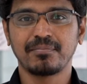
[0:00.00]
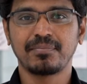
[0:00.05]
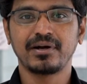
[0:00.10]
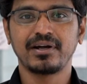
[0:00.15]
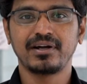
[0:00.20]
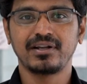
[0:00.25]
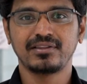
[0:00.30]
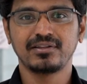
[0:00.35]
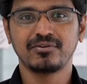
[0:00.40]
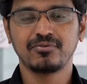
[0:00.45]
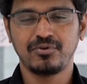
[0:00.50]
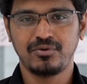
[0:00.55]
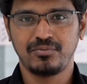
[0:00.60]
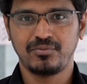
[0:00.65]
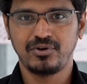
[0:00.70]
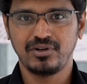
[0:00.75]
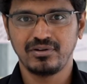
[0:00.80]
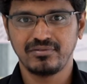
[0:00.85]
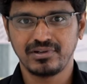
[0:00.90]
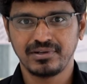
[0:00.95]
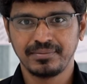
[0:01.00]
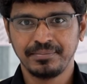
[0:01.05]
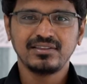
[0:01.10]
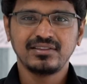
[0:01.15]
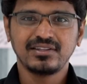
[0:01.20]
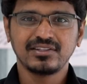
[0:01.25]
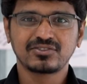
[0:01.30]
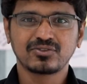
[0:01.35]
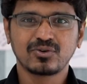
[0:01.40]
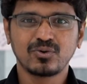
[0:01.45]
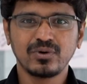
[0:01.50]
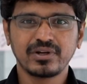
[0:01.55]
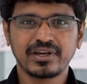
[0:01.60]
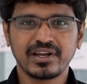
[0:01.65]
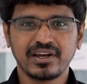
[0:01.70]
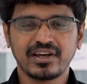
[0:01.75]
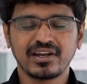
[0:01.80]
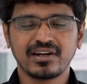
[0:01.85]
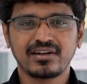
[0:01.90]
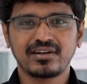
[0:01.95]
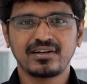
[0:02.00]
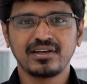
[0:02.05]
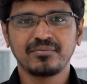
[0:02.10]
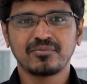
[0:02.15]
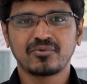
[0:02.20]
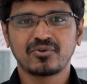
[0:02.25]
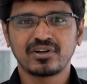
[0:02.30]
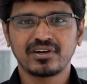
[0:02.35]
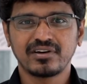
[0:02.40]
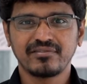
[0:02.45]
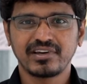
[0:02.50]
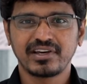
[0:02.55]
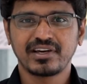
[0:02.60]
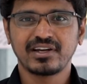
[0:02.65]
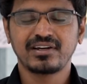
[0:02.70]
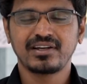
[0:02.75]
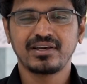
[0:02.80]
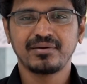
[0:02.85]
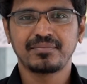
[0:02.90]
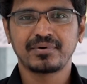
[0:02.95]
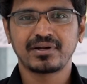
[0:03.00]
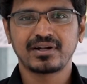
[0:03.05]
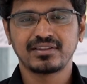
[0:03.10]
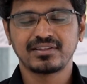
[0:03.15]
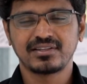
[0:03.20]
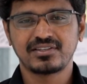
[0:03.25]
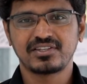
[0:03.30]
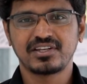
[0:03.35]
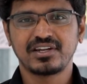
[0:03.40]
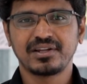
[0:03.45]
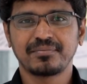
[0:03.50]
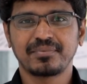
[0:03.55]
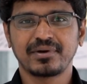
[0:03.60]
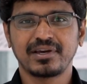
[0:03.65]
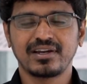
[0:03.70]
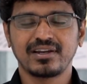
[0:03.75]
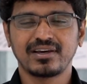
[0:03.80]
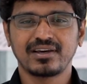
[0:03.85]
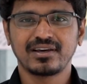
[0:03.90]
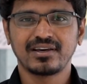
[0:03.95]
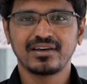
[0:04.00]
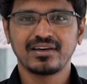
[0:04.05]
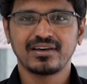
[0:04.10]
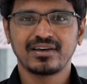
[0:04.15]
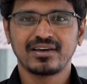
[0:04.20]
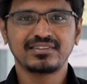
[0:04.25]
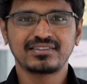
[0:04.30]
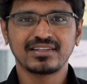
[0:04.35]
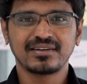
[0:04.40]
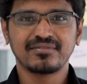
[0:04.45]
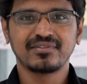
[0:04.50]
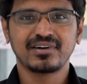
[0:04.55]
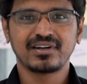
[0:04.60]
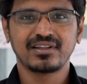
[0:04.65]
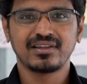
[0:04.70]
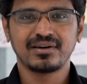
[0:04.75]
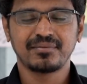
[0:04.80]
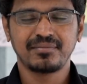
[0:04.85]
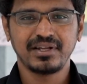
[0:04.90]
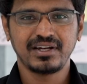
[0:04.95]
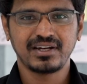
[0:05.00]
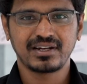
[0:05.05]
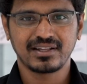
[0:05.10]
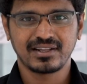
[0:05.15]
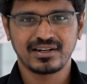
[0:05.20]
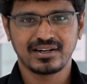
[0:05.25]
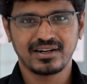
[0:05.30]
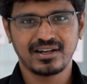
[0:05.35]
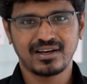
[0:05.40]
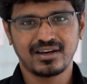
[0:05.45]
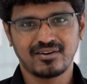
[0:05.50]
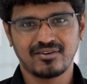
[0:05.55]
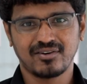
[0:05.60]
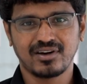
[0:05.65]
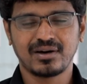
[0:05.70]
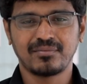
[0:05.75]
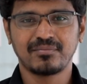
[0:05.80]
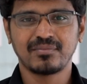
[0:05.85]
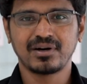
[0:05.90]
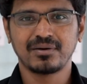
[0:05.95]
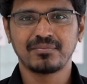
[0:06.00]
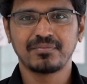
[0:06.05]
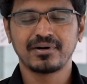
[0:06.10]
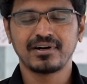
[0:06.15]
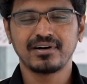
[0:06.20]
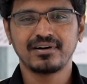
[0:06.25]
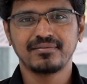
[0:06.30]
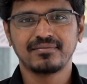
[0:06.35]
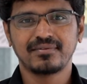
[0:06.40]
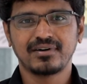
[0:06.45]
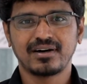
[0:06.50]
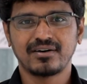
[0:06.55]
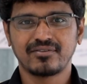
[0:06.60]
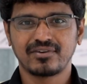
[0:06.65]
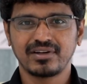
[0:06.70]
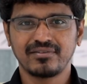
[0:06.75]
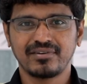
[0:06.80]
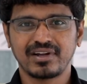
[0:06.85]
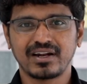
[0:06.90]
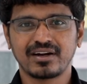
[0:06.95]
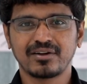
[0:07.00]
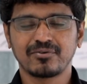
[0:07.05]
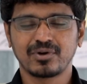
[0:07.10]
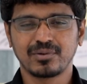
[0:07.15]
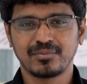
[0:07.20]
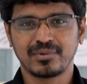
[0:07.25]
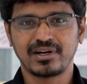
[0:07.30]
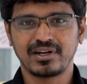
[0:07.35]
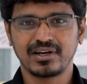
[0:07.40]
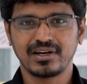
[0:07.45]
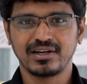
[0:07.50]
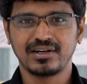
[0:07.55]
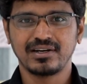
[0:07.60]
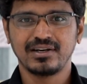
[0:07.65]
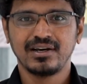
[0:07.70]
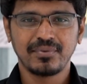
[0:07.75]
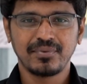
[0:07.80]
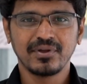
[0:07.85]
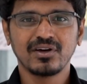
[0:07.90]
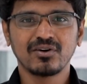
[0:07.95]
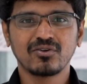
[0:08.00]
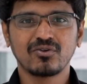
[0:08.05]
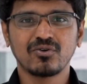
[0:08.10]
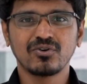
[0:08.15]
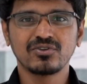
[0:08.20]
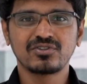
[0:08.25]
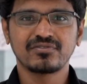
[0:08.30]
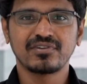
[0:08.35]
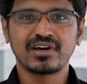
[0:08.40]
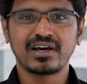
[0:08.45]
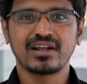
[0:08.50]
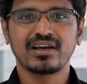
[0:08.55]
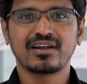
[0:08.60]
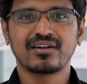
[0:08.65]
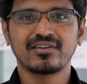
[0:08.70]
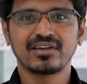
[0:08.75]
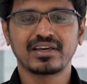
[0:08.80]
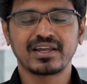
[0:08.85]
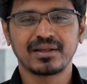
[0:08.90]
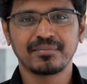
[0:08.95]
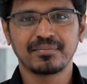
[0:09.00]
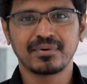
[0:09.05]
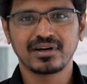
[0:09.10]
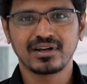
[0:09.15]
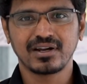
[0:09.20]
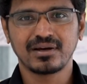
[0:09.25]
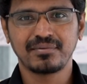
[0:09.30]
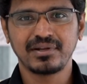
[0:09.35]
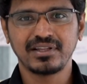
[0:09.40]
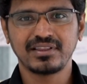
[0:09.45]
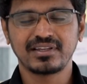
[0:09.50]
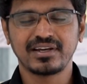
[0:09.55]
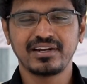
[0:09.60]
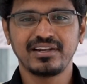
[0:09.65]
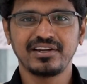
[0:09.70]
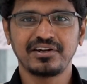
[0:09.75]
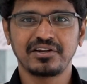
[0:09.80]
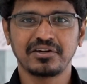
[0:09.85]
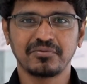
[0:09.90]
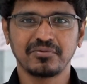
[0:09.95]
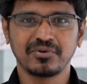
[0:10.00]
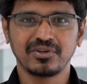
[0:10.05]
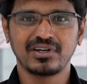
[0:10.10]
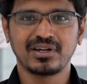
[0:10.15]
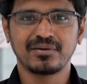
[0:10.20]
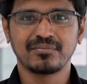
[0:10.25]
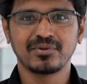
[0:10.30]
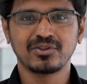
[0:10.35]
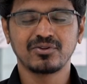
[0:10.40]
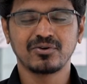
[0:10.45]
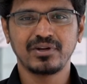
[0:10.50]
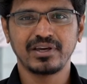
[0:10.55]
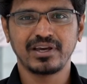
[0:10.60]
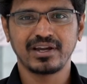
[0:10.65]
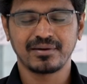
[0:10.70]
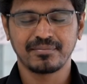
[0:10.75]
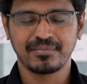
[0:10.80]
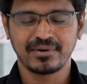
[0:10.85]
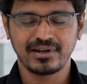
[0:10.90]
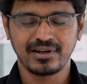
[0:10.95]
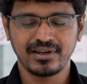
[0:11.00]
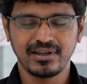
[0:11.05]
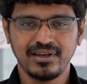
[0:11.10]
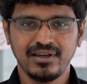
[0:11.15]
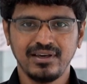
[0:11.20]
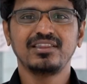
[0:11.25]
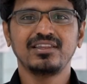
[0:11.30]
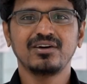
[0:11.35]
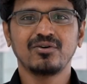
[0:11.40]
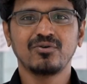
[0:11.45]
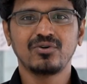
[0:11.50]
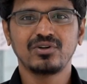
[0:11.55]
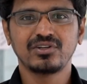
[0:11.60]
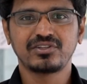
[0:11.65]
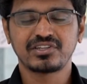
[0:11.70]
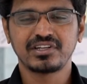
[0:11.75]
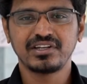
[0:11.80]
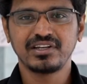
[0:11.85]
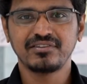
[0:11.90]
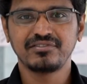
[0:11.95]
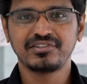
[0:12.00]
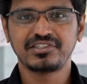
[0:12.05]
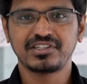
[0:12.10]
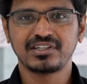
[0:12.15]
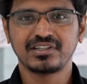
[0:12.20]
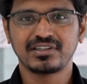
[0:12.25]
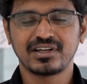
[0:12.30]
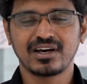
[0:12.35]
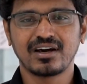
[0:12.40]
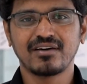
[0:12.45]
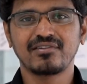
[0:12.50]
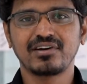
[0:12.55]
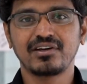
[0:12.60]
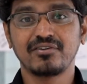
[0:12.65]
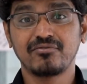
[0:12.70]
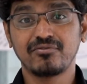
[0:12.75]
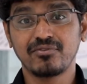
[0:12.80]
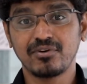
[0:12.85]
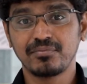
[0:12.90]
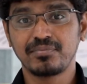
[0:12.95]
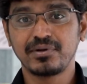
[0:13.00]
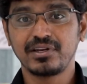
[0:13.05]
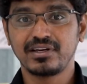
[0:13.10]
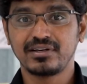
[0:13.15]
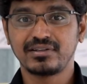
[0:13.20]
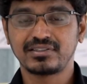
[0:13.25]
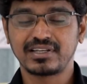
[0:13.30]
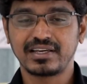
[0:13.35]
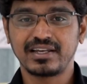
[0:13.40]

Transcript: அப்பா எடுத்த ஒரு முடிவு அந்த ஸ்கூல் கிரிக்கெட் டீமோட விக்கெட் கீப்பர் அந்த சின்ன பையனுக்கு எக்ஸாம் வருது அப்படின்றதுனால அவங்க அம்மா அப்பா அவனை விளாட விட மாட்டாங்க அப்போதான் கோச் வேற யாராவது கிடப்பாங்களா அப்படின்னு தேடிக்கிட்டு இருக்கும்போது நம்ம தோனி கிடப்பாரு இந்த ஒரு சின்ன விஷயம் தான் அவர் இவ்வளோ பெரிய